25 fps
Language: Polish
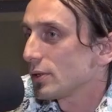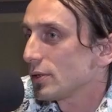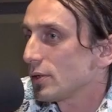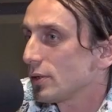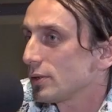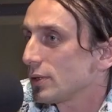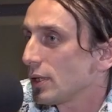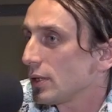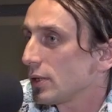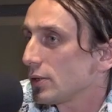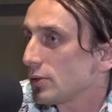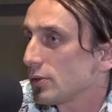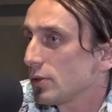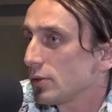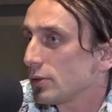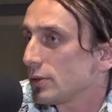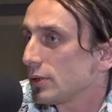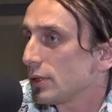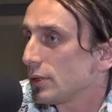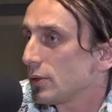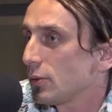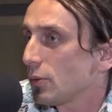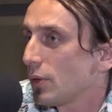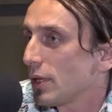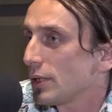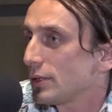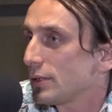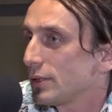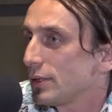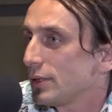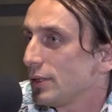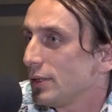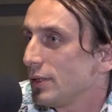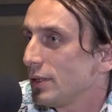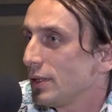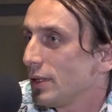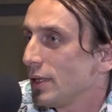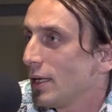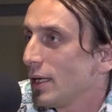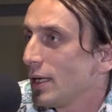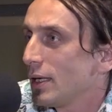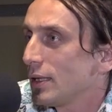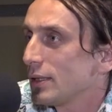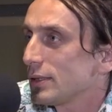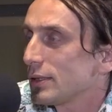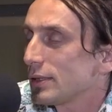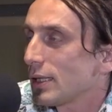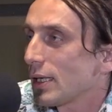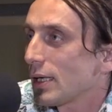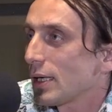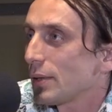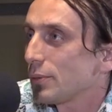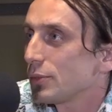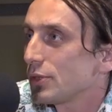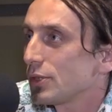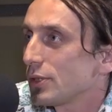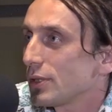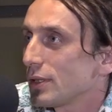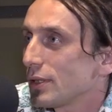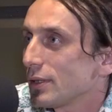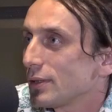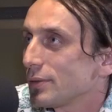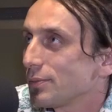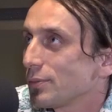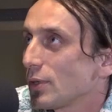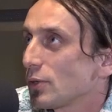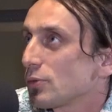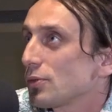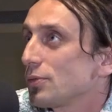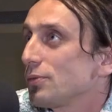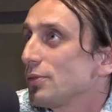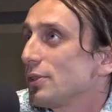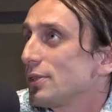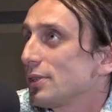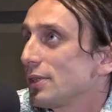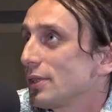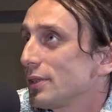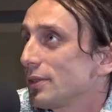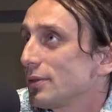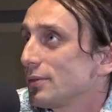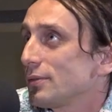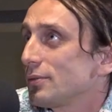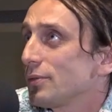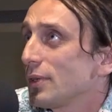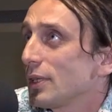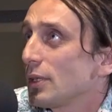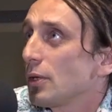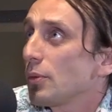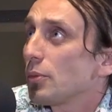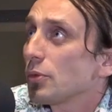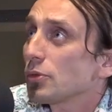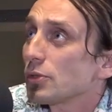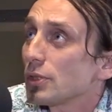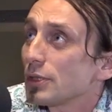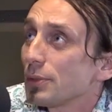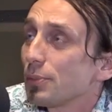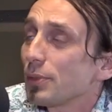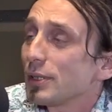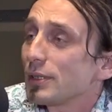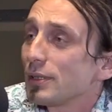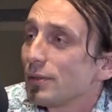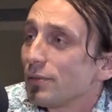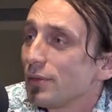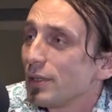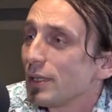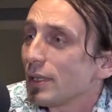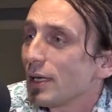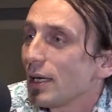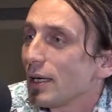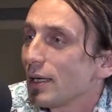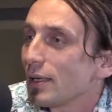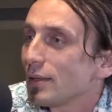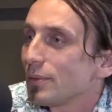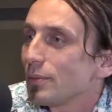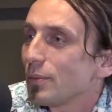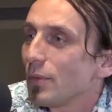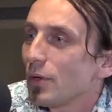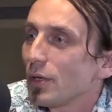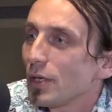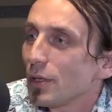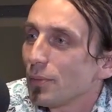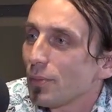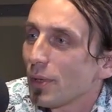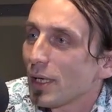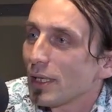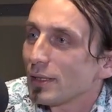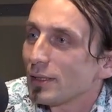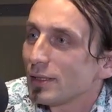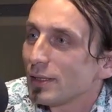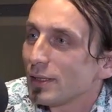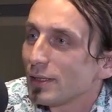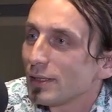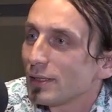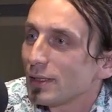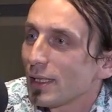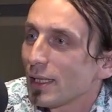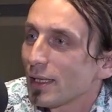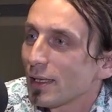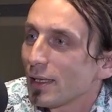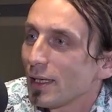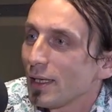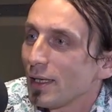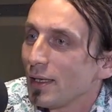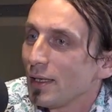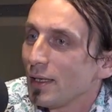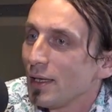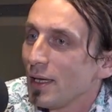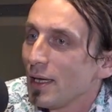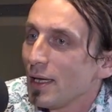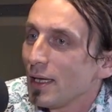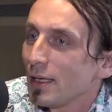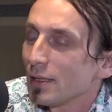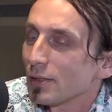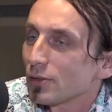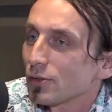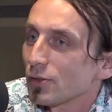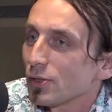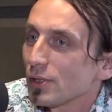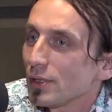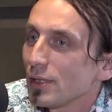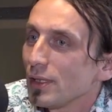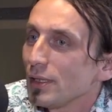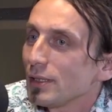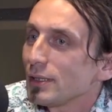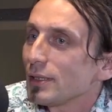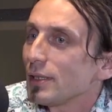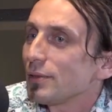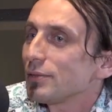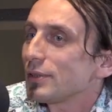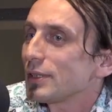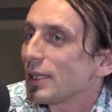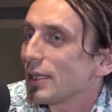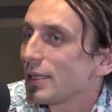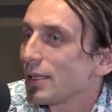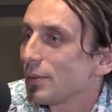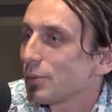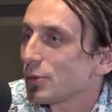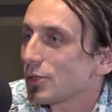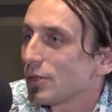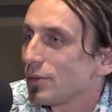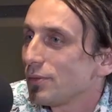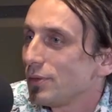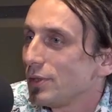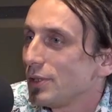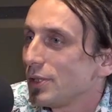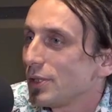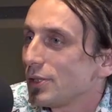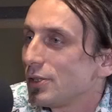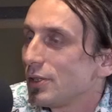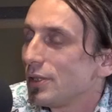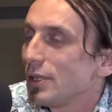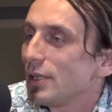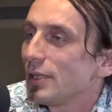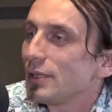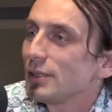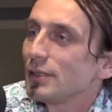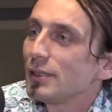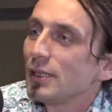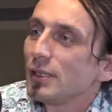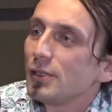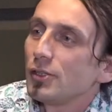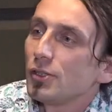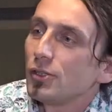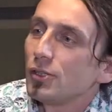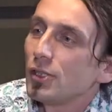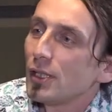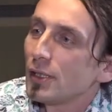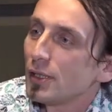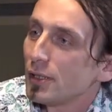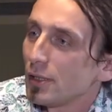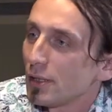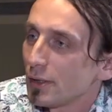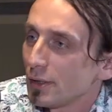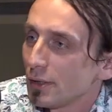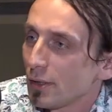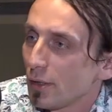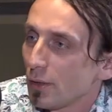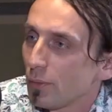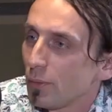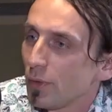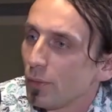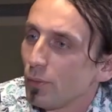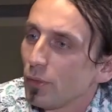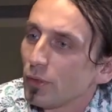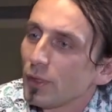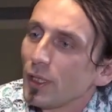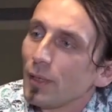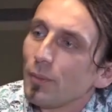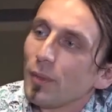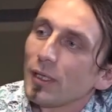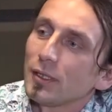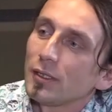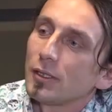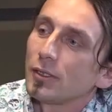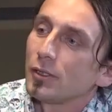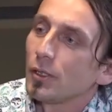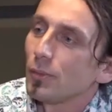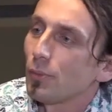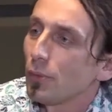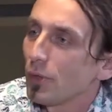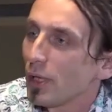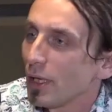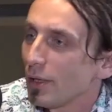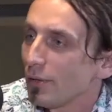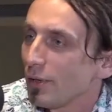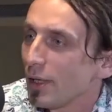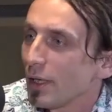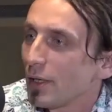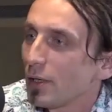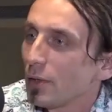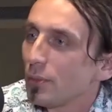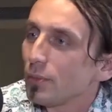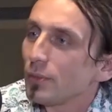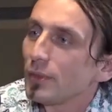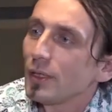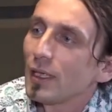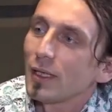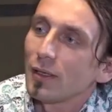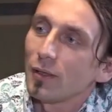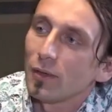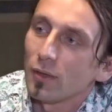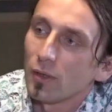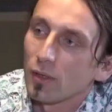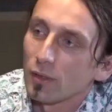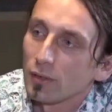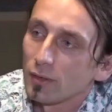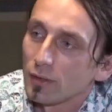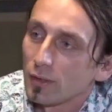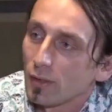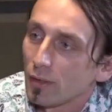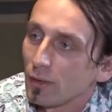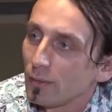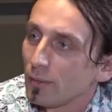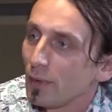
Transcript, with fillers: To zależy od sytuacji. Staram się, oczywiście wiadomo, że specyfika mojej pracy jest taka, że nie jestem w stanie przewidzieć, ile zdjęć dziennie zrobię, bo tematy się pojawiają na gorąco.